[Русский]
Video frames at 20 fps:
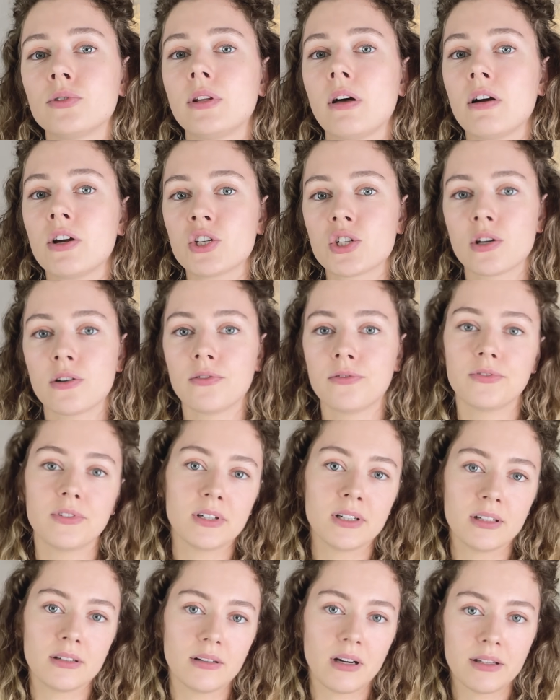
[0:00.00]
также
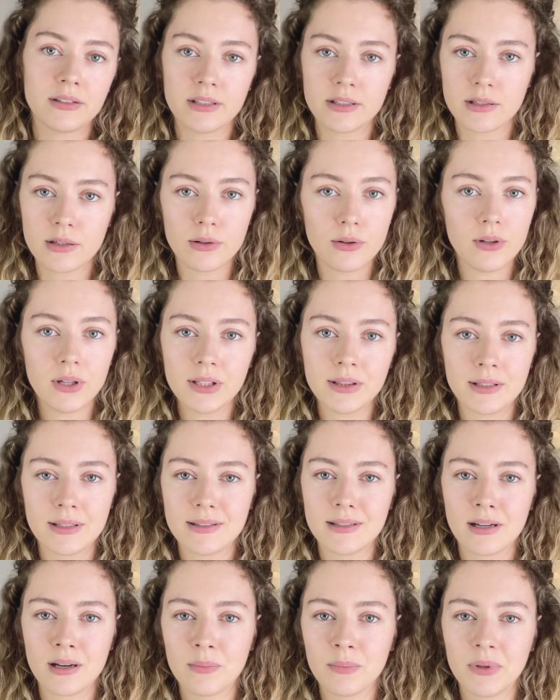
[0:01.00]
в антицеллюлитной
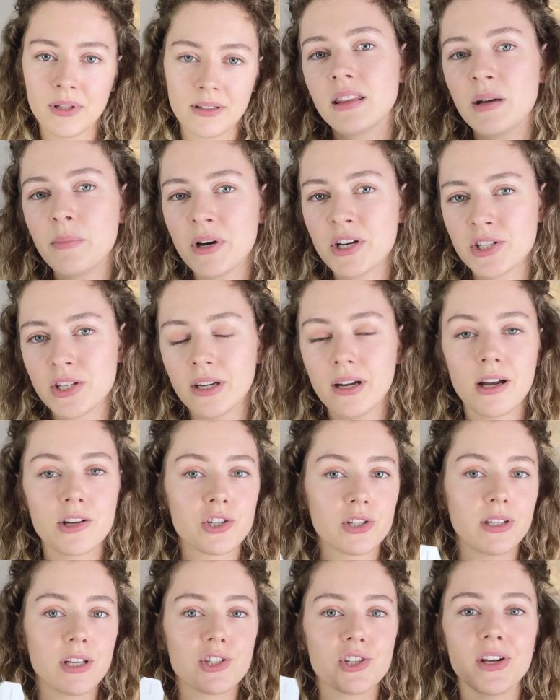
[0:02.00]
терапии. Домашний
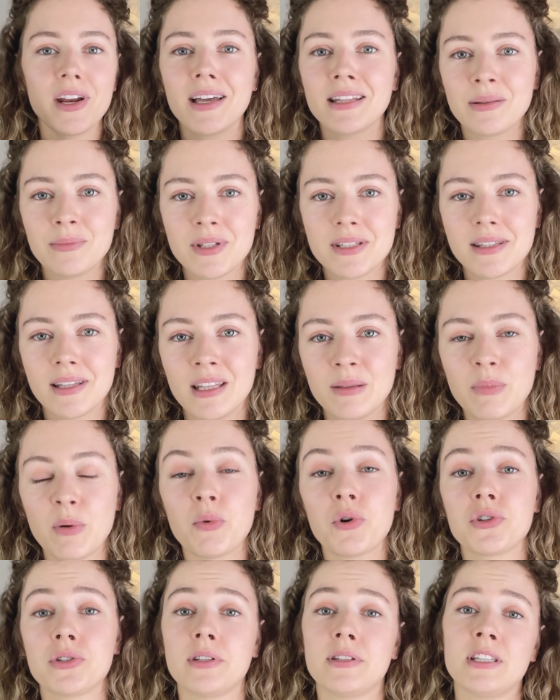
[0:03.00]
гаджет даже рядом не стоит по
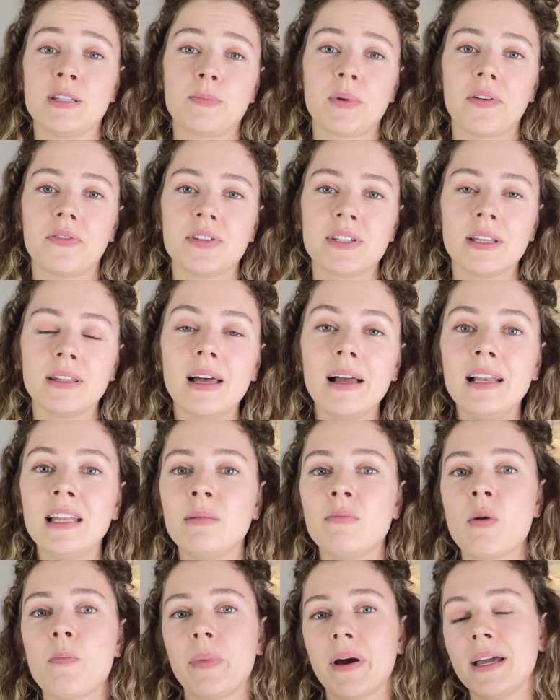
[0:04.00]
мощности с
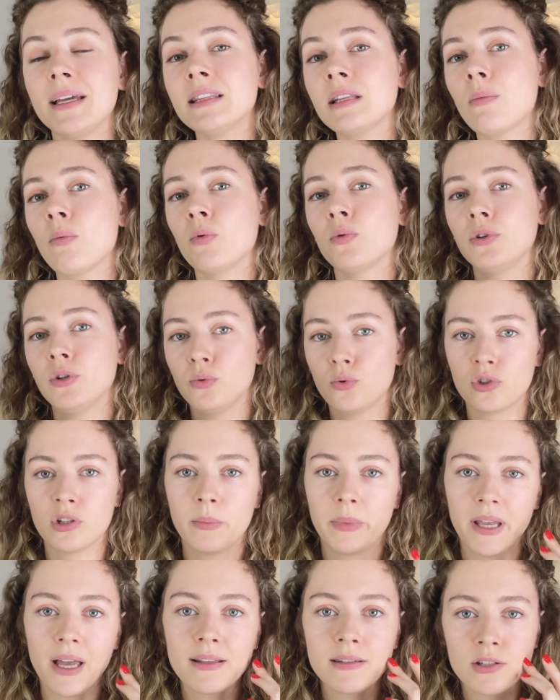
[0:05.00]
профессиональными, поэтому не нужно
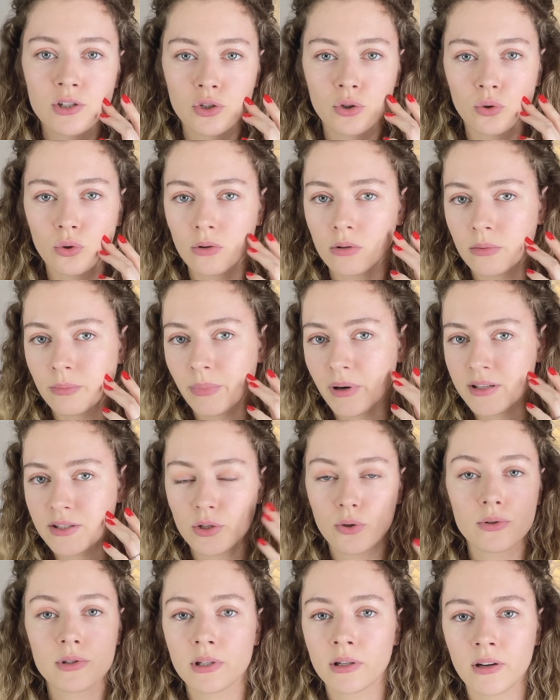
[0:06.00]
бояться, что
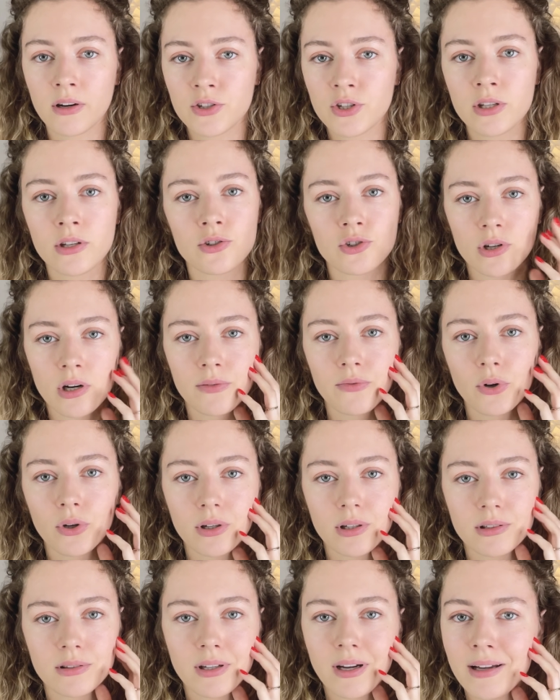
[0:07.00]
произойдет сокращение сокращение жировой
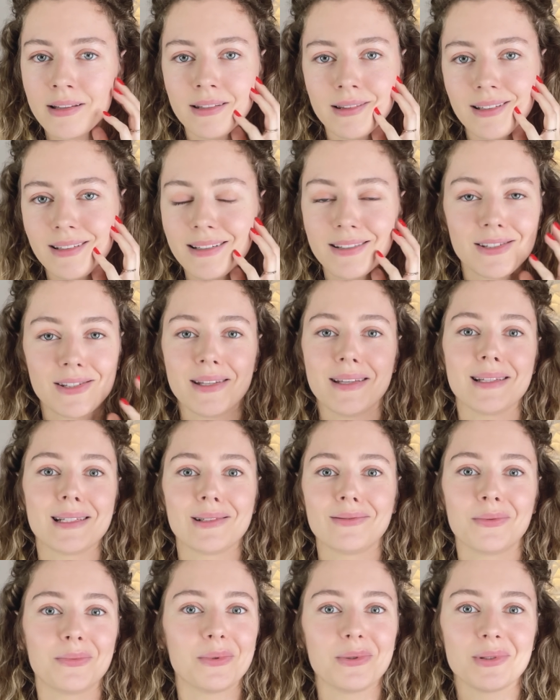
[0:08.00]
ткани на лице, если
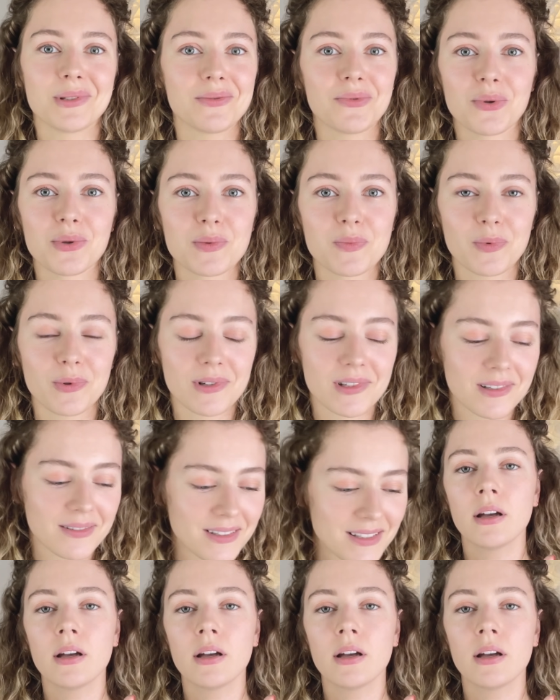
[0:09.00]
вы будете его использовать.